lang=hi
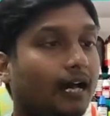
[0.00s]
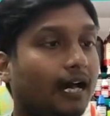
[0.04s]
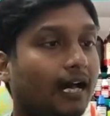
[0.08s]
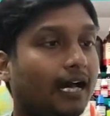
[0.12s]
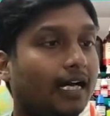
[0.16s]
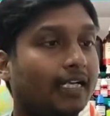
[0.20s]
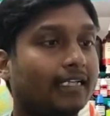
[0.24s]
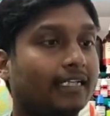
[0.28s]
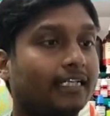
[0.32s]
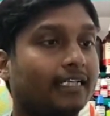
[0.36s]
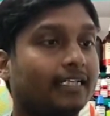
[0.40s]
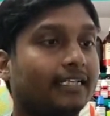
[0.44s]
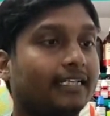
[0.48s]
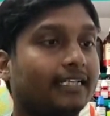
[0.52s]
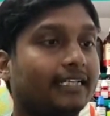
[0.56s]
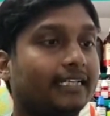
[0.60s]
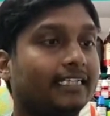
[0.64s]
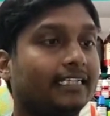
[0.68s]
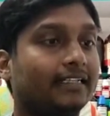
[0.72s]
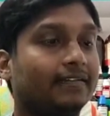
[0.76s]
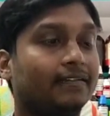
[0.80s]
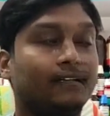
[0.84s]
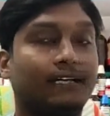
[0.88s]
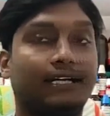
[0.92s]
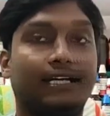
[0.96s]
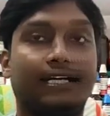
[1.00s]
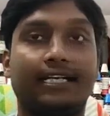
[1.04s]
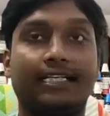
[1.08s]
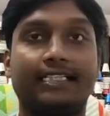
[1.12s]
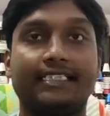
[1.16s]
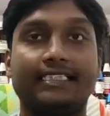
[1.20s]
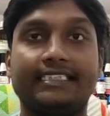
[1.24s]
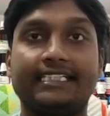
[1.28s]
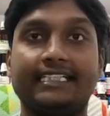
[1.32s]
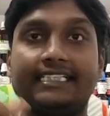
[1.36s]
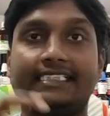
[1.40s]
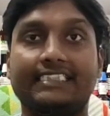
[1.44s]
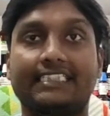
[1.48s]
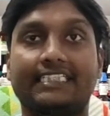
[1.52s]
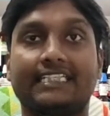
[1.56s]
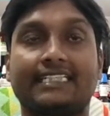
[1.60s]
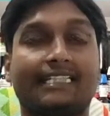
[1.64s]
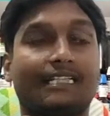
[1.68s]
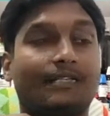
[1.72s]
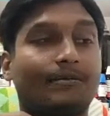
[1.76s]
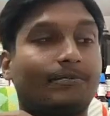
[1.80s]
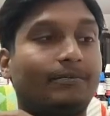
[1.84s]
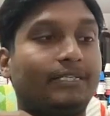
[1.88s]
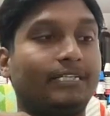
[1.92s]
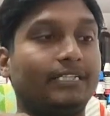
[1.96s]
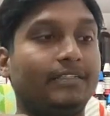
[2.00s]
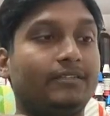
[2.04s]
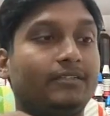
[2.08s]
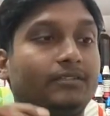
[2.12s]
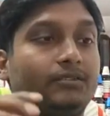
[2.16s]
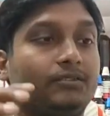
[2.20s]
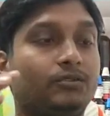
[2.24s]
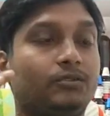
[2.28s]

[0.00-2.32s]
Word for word: आर करके एक दवा है ये इसके अंदर पड़ी हुई